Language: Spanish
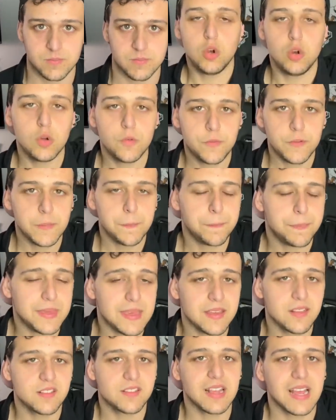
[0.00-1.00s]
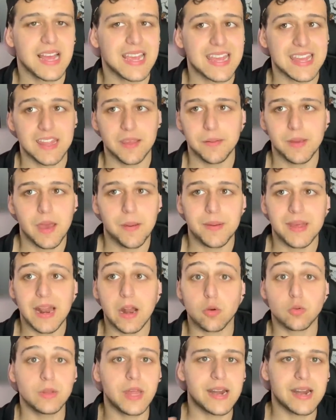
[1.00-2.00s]
Luffy piensa que debe haber
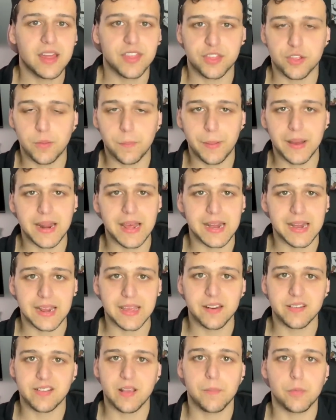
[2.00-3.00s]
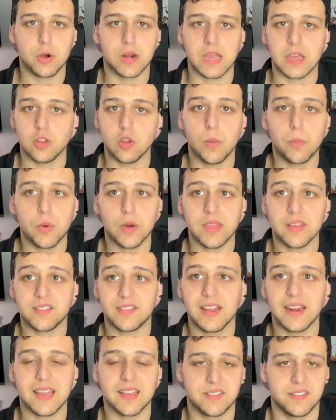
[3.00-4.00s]
alguna razón para reírse porque no puede
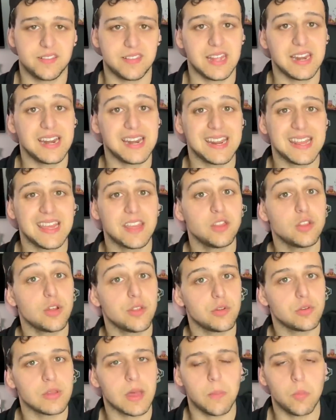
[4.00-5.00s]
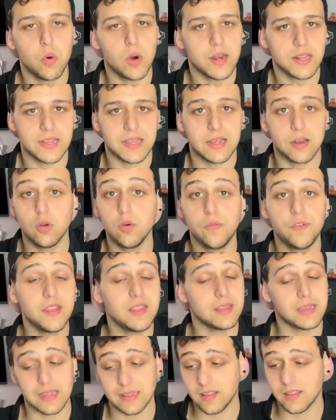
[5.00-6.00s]
ser que se estén riendo de una muerte.
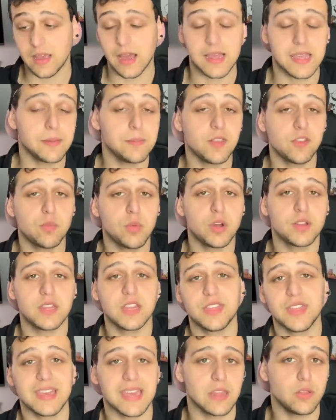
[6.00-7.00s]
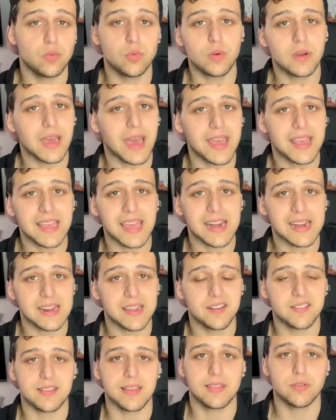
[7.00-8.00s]
Luffy e, aquí mismo dice que nunca hay que
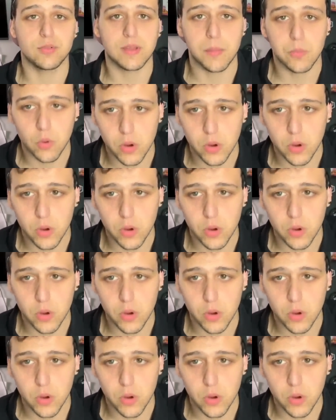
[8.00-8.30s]
reírse de una